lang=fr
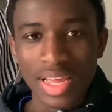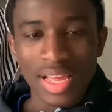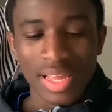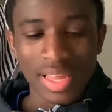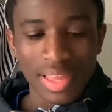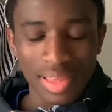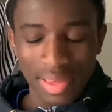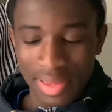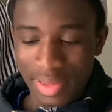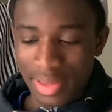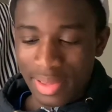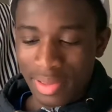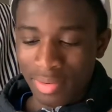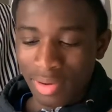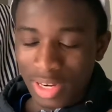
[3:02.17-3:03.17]

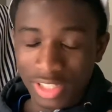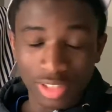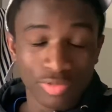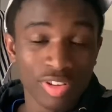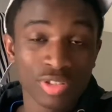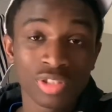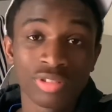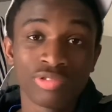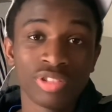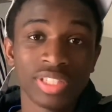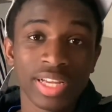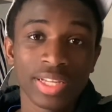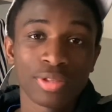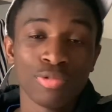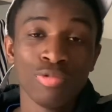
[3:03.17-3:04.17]
Et voilà, de toute façon, je vous
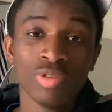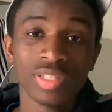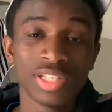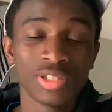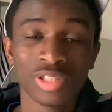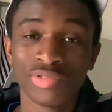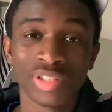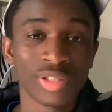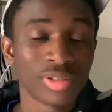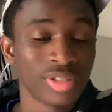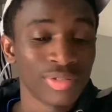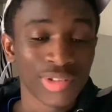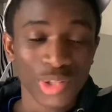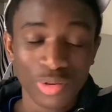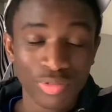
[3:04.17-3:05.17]
dirai tout, aussi je vais, je
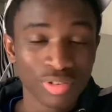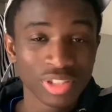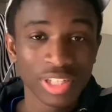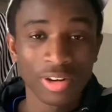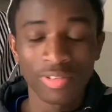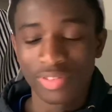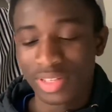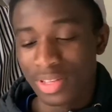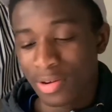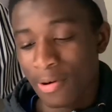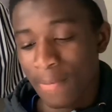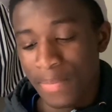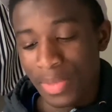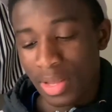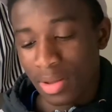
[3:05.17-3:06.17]
vais tout vous dire en vidéo.
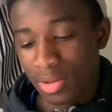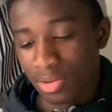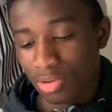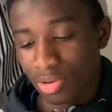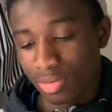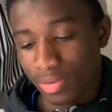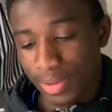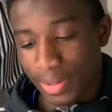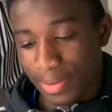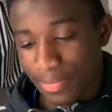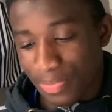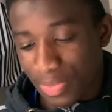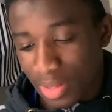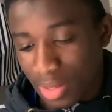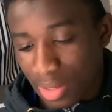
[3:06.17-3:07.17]
Donc euh, voilà.
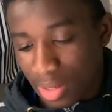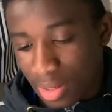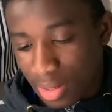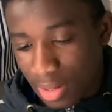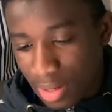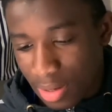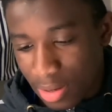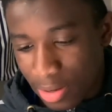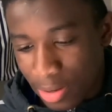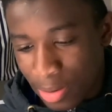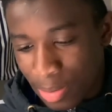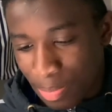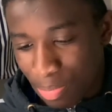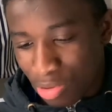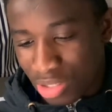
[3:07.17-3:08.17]
Euh,
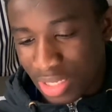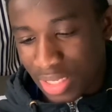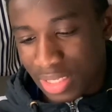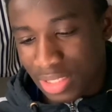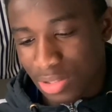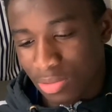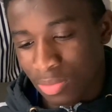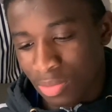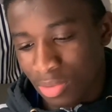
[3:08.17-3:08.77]
prochaine question,